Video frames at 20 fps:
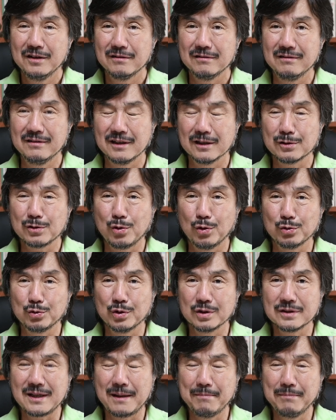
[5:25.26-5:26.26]
우리가
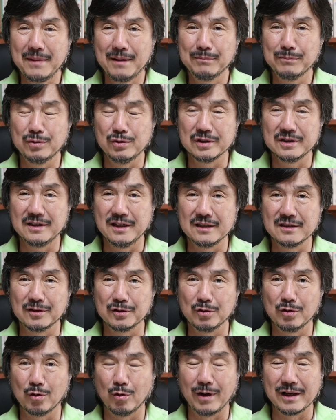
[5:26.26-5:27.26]
소득 3만 불 시대
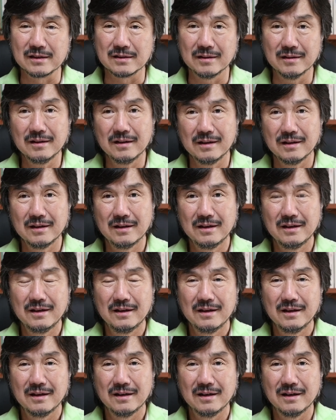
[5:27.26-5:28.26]
전으로 와서
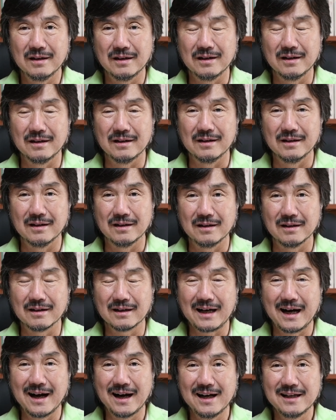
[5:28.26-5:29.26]
어,
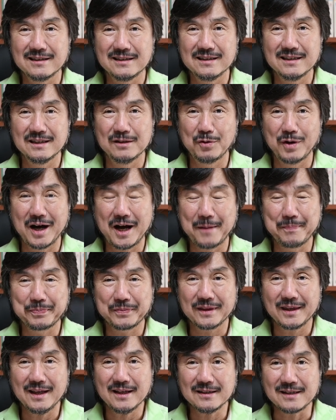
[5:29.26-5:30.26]
강아지와
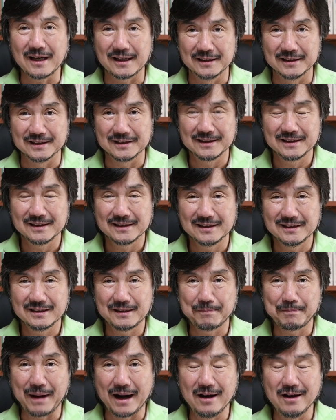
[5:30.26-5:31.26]
함께 사는
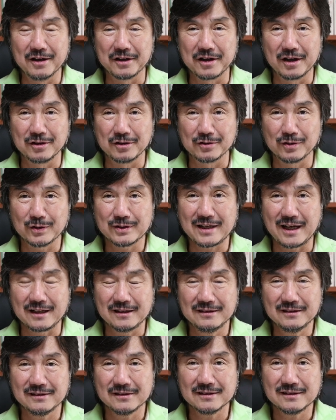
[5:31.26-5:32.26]
반려견으로
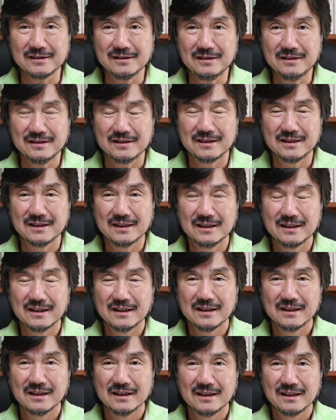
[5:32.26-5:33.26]
사는 것을
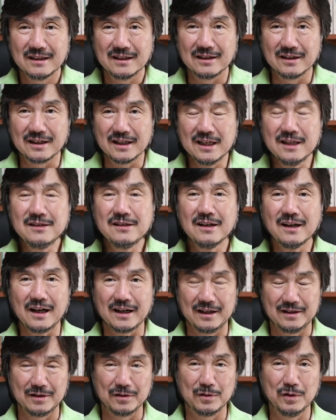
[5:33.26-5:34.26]

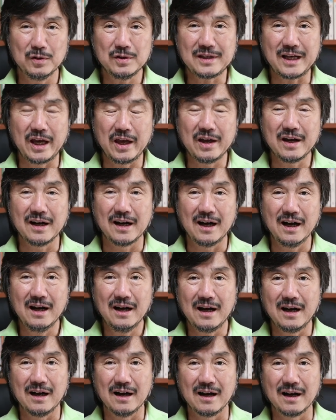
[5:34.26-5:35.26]
인정하게 되고 사회가
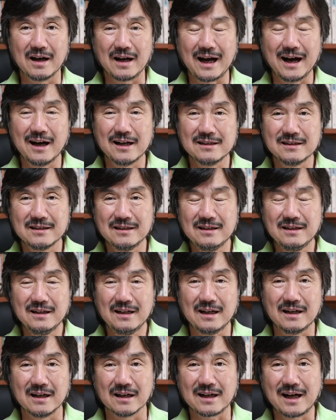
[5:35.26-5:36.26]
어,
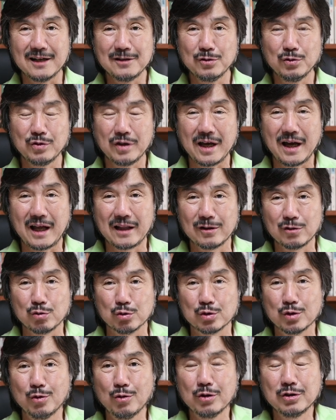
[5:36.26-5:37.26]
강아지를 어, 가족의 한
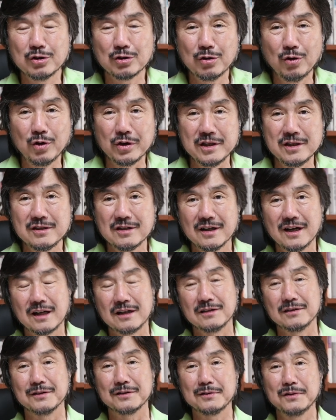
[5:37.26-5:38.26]
구성원으로
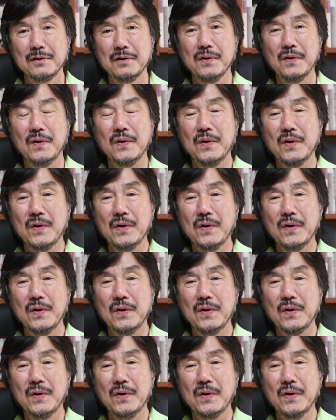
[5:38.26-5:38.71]
인정하는 것도